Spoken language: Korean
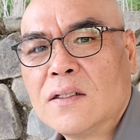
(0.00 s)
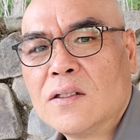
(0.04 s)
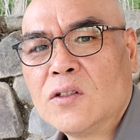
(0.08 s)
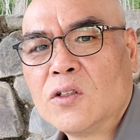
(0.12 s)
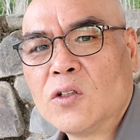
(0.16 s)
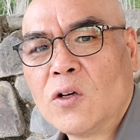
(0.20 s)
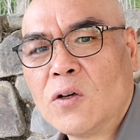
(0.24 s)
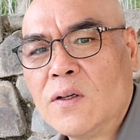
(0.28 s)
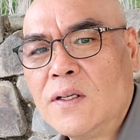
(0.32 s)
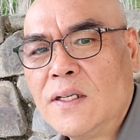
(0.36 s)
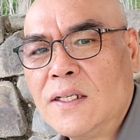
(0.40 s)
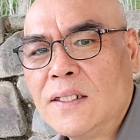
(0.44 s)

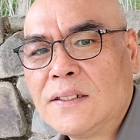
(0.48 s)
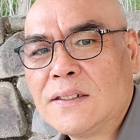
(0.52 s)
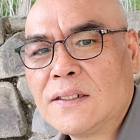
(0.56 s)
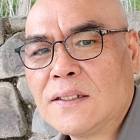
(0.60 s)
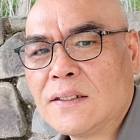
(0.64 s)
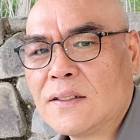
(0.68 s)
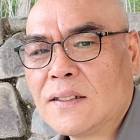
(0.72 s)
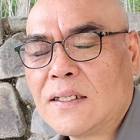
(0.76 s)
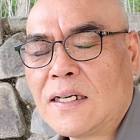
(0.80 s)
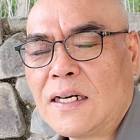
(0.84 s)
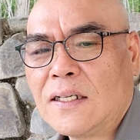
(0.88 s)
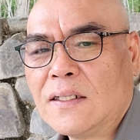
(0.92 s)

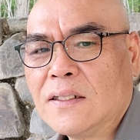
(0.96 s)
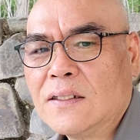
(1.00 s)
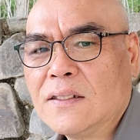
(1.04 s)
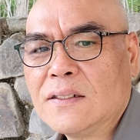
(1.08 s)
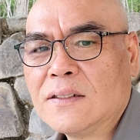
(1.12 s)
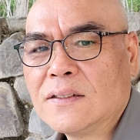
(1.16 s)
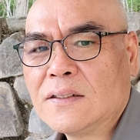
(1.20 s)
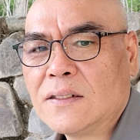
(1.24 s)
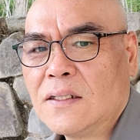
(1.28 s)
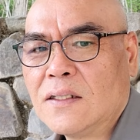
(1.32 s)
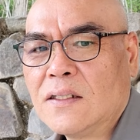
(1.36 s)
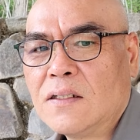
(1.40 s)
논리적
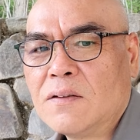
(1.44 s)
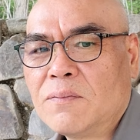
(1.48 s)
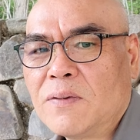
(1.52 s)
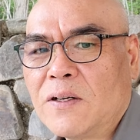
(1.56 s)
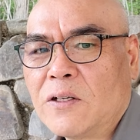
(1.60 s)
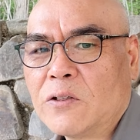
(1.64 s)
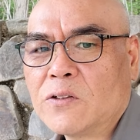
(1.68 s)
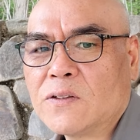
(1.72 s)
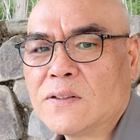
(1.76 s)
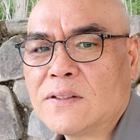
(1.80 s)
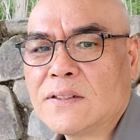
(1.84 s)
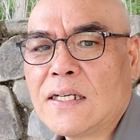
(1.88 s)
가능성이
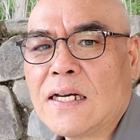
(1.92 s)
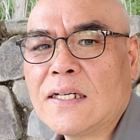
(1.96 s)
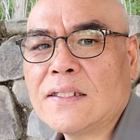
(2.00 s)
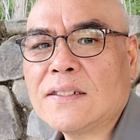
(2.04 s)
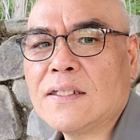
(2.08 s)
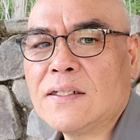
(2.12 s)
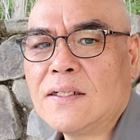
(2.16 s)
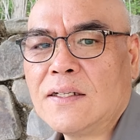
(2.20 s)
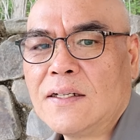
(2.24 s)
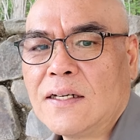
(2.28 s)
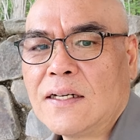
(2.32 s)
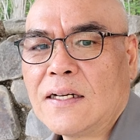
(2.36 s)
바로
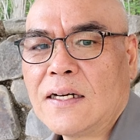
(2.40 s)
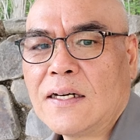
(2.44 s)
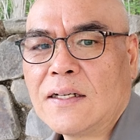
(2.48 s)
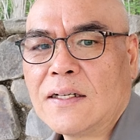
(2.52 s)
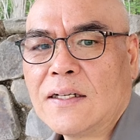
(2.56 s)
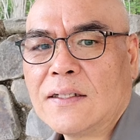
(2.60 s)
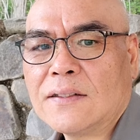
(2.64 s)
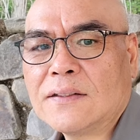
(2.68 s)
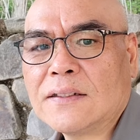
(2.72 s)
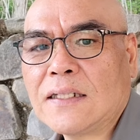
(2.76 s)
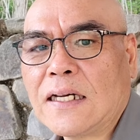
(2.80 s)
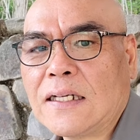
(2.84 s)
사실이라
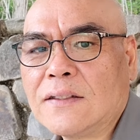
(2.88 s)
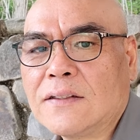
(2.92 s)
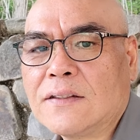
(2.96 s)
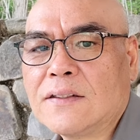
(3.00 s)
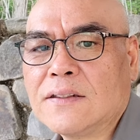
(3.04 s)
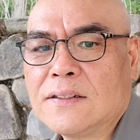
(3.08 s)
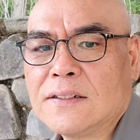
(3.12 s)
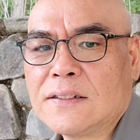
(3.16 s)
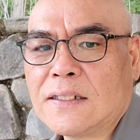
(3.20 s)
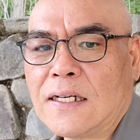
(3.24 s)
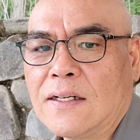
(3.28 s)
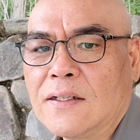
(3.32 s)
그래
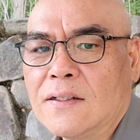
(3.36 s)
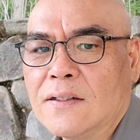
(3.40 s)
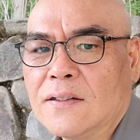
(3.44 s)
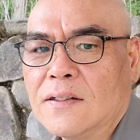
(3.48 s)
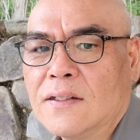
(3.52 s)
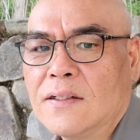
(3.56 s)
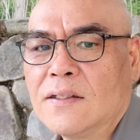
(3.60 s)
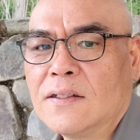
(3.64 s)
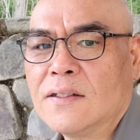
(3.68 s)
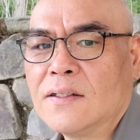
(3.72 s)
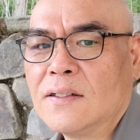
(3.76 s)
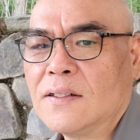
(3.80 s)
타트 자업
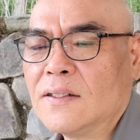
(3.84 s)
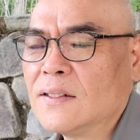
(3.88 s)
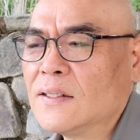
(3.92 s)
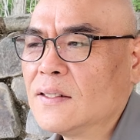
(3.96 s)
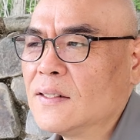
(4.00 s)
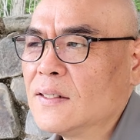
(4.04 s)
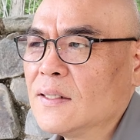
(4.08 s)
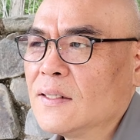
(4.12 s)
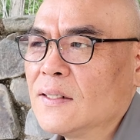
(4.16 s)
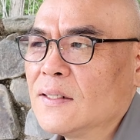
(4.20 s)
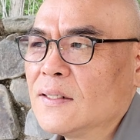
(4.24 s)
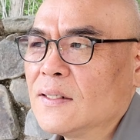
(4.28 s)

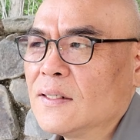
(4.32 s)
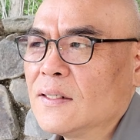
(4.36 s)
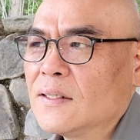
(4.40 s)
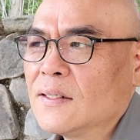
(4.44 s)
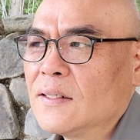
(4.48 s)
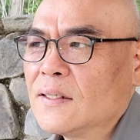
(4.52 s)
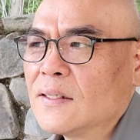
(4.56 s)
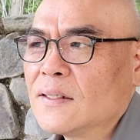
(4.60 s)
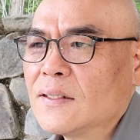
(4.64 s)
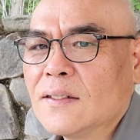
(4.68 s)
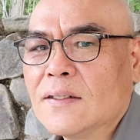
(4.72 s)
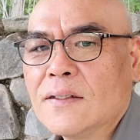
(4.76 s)

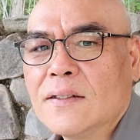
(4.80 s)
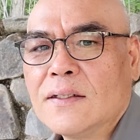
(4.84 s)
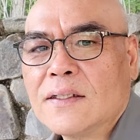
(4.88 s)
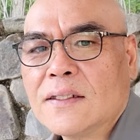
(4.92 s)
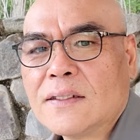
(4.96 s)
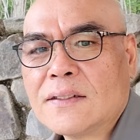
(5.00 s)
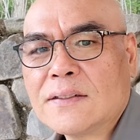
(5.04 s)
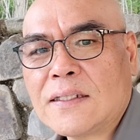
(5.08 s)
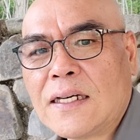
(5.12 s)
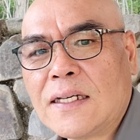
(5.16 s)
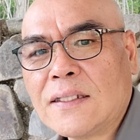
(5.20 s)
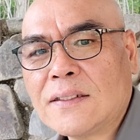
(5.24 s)
그러니까
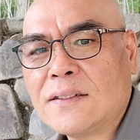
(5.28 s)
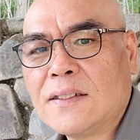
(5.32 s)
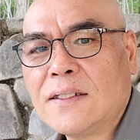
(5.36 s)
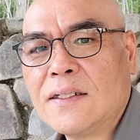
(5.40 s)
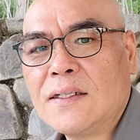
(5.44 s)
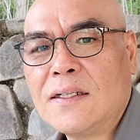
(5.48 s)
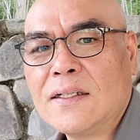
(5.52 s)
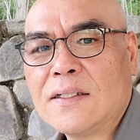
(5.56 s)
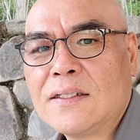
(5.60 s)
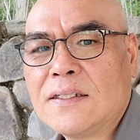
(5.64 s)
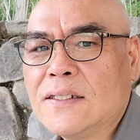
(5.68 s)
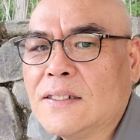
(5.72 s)

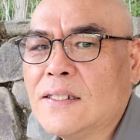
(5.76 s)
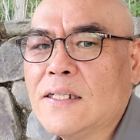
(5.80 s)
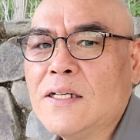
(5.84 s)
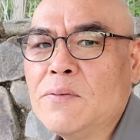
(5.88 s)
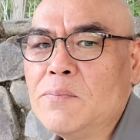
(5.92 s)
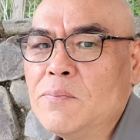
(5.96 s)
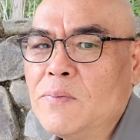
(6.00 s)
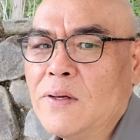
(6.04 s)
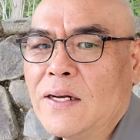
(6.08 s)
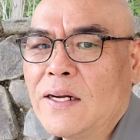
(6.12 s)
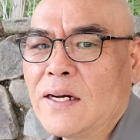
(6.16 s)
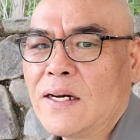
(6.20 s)
사실이
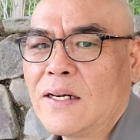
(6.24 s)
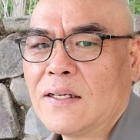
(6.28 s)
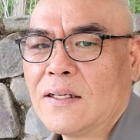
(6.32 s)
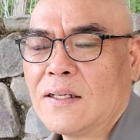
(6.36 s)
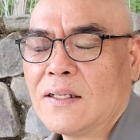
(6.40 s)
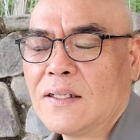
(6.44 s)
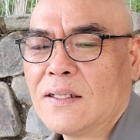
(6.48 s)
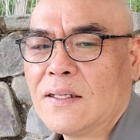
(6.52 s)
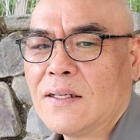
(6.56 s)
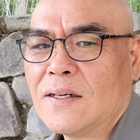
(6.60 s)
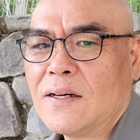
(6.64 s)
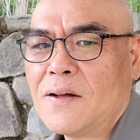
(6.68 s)
그림이라는
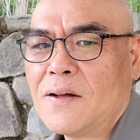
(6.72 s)
거예요